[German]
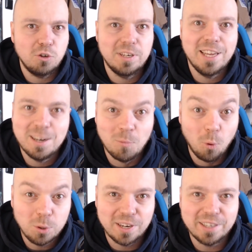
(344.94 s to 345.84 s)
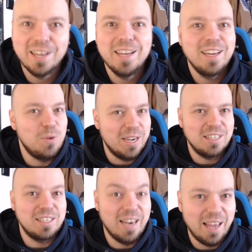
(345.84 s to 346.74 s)
jeden Montag reacte
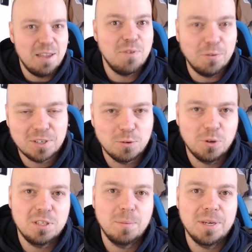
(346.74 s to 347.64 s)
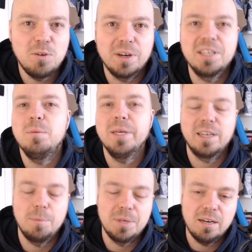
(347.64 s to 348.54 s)
ich live auf das neueste My Hero Academia
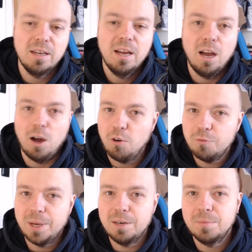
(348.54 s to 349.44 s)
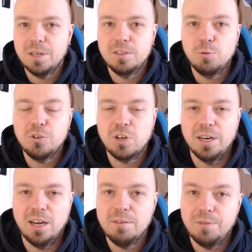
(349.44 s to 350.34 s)
Kapitel auf meinem äh,
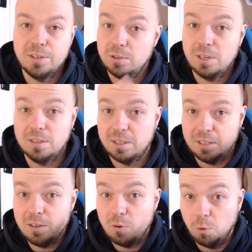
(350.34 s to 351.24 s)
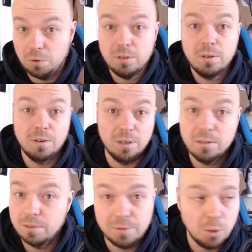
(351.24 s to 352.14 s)
Twitch-Kanal, falls euch das interessiert, unten, ne,
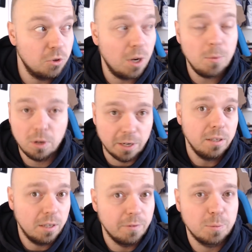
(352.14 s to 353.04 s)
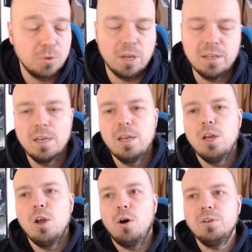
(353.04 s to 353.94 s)
Videobeschreibung, Link, ihr wisst Bescheid.
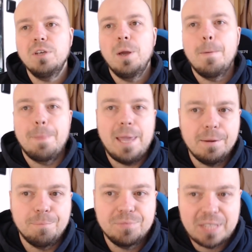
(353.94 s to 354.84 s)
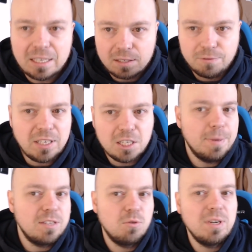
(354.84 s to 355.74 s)
Und ja, das fand ich
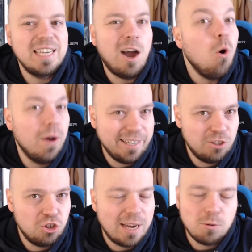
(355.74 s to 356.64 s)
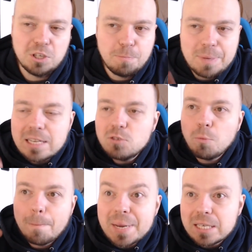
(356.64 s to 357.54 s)
persönlich auch recht stark und ich bin so
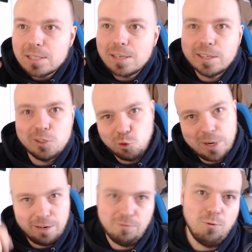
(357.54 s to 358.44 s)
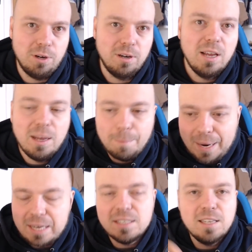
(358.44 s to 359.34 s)
ein bisschen getriggert worden
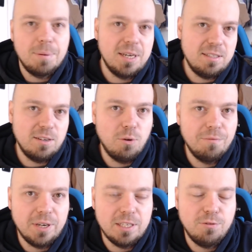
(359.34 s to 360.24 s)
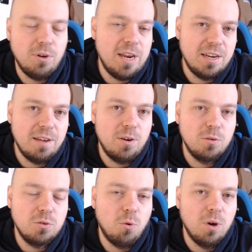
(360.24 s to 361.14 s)
bei dieser Pressekonferenz von Endeavor
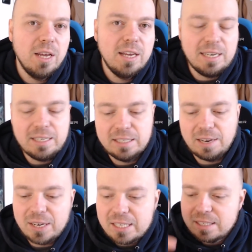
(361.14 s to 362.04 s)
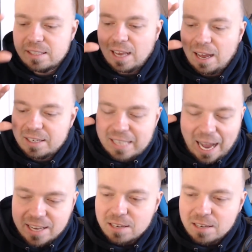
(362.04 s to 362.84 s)
und Co. Denn da war dieses diese eine